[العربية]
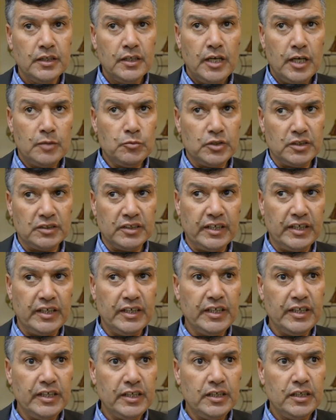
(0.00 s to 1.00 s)

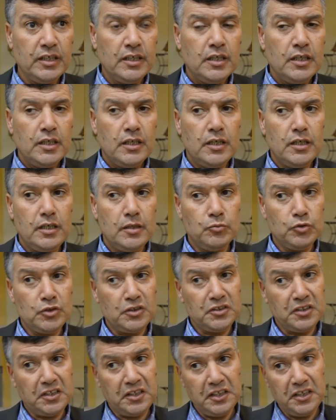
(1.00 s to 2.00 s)
المتدخلين آه،
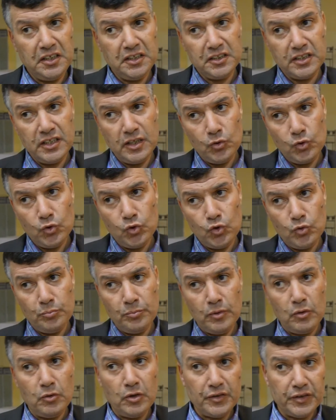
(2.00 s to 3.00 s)
المتدخلين تناولوا
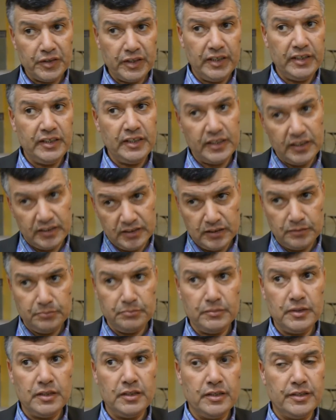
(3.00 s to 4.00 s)
مواضيع اللي
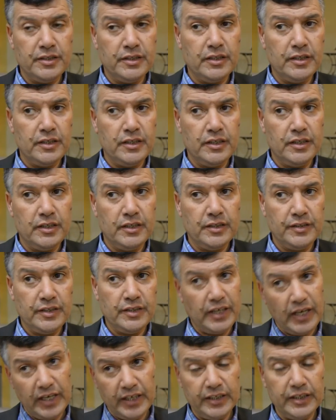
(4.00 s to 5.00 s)
كتم ذي, ذي
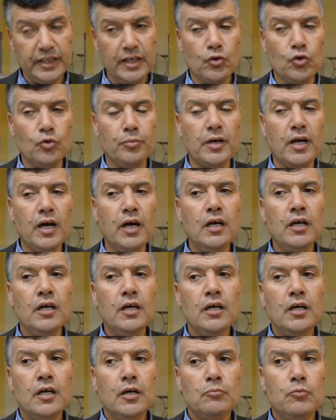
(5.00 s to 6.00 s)
راهنيه كبرى
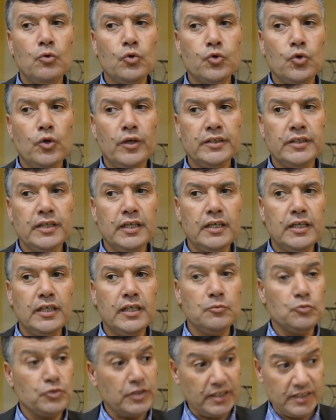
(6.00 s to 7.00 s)
موضوع ديال
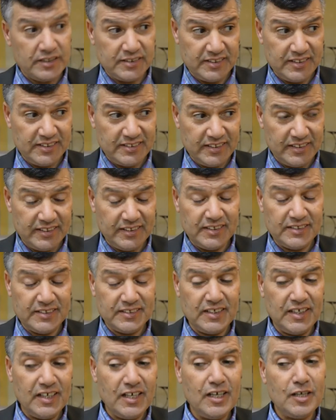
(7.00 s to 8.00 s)
المشاركه السياسيه
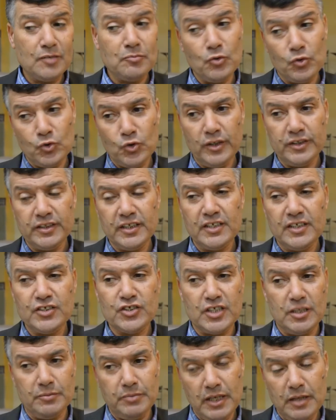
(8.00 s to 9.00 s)
للنساء الموضوع ديال
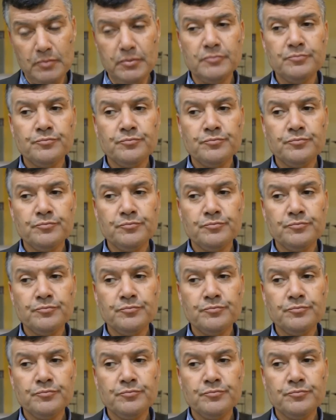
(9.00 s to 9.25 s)
الشباب